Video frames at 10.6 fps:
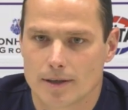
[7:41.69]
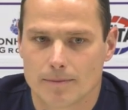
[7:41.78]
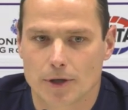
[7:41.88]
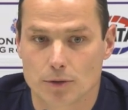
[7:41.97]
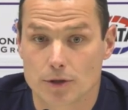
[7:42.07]

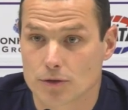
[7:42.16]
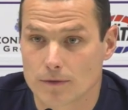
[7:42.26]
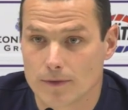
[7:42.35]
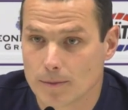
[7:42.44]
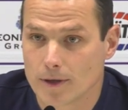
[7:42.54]
Ähm, natürlich
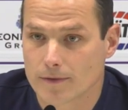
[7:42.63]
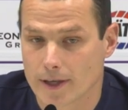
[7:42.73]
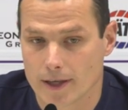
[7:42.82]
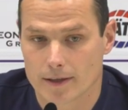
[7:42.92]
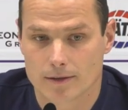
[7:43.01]
gucken wir immer auf den
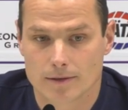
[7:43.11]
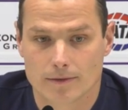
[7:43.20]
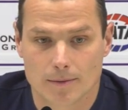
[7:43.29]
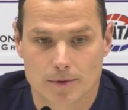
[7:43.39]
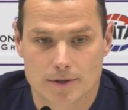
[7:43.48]
Gegner.
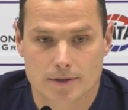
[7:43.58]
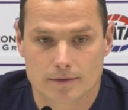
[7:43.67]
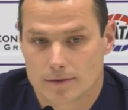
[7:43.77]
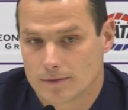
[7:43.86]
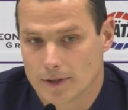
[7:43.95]
Wir haben uns
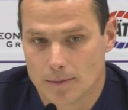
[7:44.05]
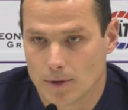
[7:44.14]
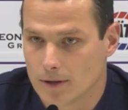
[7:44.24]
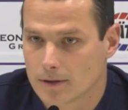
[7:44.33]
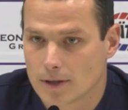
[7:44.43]
äh, wie
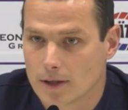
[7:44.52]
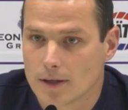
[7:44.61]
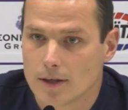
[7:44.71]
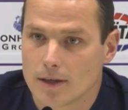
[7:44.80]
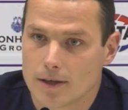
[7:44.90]
immer
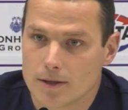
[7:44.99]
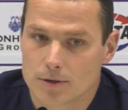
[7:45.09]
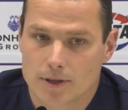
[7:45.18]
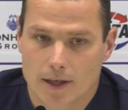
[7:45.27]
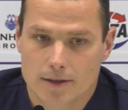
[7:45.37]
äh,
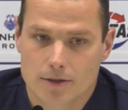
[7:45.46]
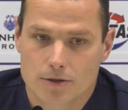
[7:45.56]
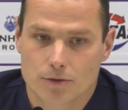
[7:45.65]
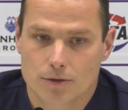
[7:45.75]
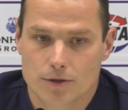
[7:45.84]
auch
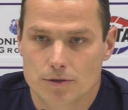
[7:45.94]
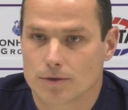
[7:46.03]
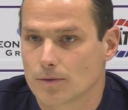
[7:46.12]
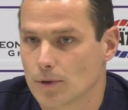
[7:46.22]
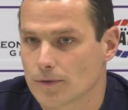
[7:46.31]
taktisch natürlich
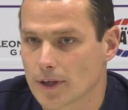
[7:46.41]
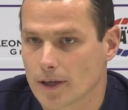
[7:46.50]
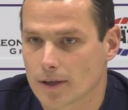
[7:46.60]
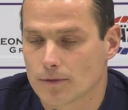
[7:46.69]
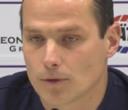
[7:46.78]
irgendwo auf den
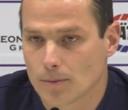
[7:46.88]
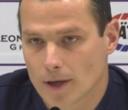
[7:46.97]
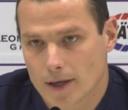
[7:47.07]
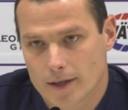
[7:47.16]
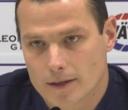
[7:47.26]
Gegner
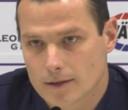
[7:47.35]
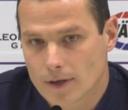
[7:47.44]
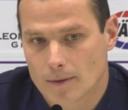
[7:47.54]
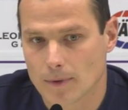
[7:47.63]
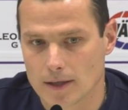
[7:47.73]
vorbereitet.
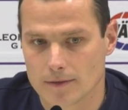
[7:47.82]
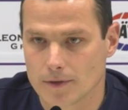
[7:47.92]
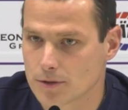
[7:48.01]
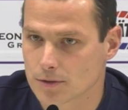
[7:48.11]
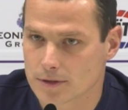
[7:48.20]
Wir haben alle
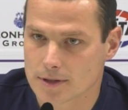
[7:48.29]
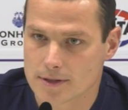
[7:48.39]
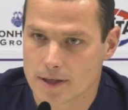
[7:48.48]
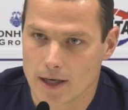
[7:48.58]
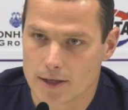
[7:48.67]
Videos
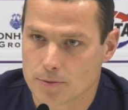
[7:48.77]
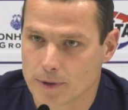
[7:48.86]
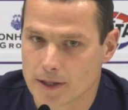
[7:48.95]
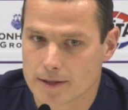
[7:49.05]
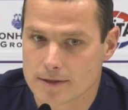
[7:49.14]
gesehen, alle
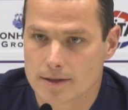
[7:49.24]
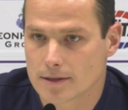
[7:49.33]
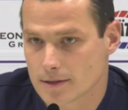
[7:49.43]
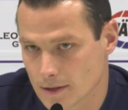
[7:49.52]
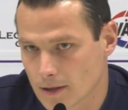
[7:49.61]
Spiele, die sie
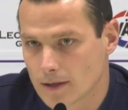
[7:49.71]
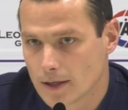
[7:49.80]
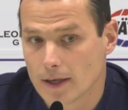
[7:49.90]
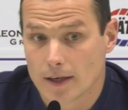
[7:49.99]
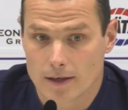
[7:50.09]
dieses Jahr
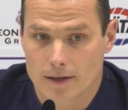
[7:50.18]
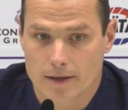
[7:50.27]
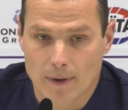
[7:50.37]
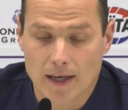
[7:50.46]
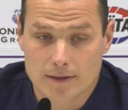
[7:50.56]
äh,
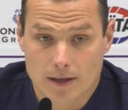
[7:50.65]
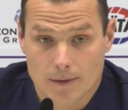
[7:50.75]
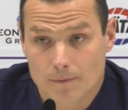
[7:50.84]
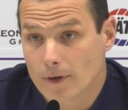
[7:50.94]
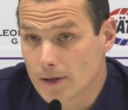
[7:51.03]
gemacht
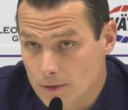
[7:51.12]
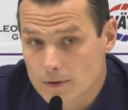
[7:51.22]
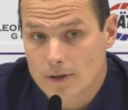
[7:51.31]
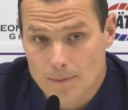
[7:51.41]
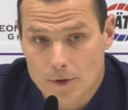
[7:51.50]
haben. Wir
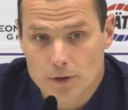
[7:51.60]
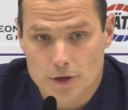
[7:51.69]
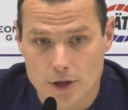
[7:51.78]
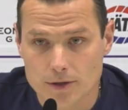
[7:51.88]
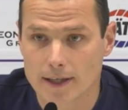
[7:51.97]
haben
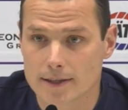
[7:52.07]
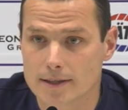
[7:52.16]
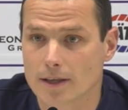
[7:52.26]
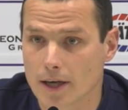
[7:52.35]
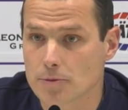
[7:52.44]
natürlich auch die
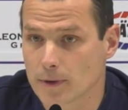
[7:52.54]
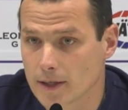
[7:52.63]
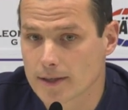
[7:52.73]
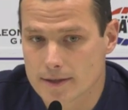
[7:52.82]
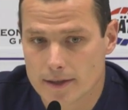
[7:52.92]
letzten drei
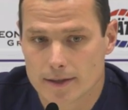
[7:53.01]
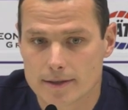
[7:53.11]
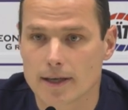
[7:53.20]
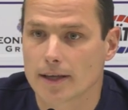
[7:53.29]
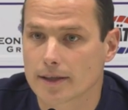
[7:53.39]
Spiele gesehen,
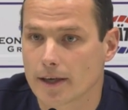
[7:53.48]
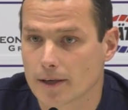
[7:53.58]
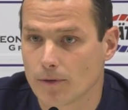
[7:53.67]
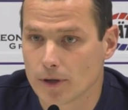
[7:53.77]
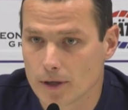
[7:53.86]
die sie alle drei
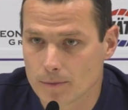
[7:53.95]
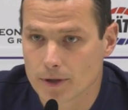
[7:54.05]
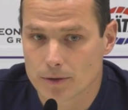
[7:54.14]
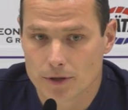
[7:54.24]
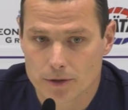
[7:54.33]
gewonnen haben,
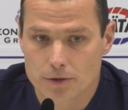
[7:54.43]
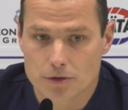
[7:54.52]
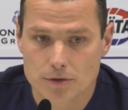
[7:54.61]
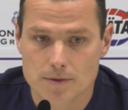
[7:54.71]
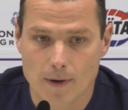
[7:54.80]
darunter
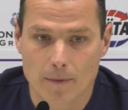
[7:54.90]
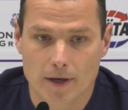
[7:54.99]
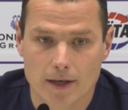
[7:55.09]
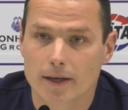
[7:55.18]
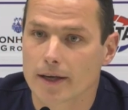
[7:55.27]
natürlich auch
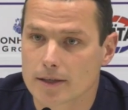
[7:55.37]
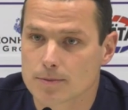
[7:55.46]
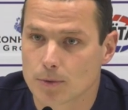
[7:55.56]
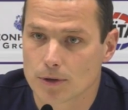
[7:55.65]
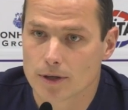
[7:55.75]
zweimal gegen
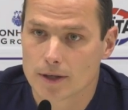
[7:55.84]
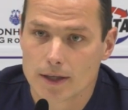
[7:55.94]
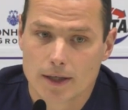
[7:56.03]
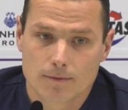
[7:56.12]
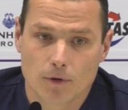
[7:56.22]
Regensburg,
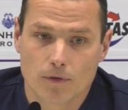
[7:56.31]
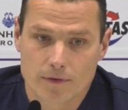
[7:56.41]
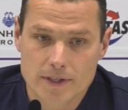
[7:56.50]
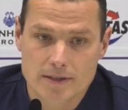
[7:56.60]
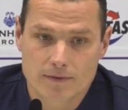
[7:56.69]
wo
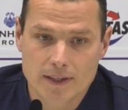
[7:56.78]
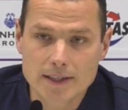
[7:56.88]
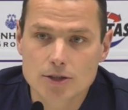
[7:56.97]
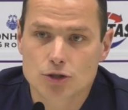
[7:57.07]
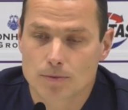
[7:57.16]
wir wissen,
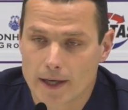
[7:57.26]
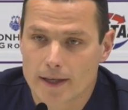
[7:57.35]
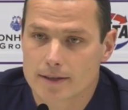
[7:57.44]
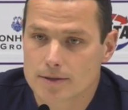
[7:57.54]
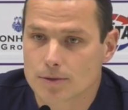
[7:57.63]
wie
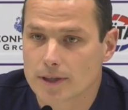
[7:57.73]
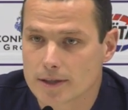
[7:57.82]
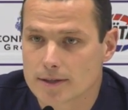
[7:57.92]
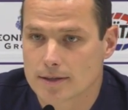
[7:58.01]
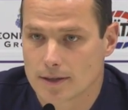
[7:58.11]
schwer das auch
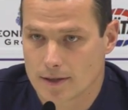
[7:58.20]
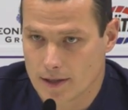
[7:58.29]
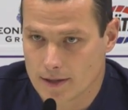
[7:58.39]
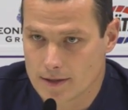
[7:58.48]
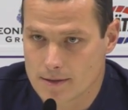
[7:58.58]
ist, äh,
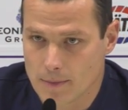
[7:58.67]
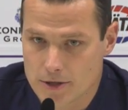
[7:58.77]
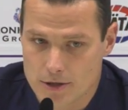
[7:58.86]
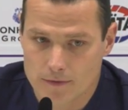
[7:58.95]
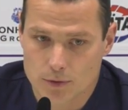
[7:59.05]
gegen diese
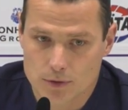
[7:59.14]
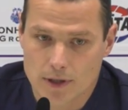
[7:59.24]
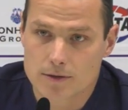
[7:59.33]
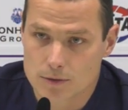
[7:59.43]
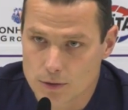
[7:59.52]
Mannschaft auch
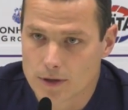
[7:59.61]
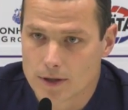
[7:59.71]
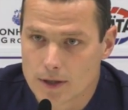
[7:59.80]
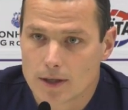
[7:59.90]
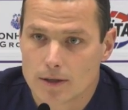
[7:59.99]
dann so
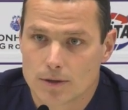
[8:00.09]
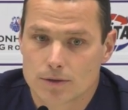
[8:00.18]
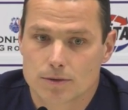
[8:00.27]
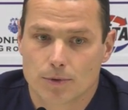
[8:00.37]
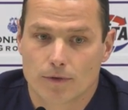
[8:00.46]

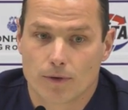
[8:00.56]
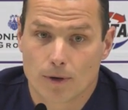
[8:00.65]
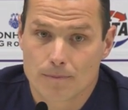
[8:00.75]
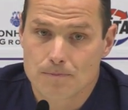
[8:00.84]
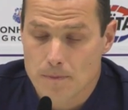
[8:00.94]
auch zu
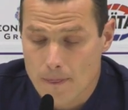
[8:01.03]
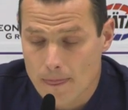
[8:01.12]
performen.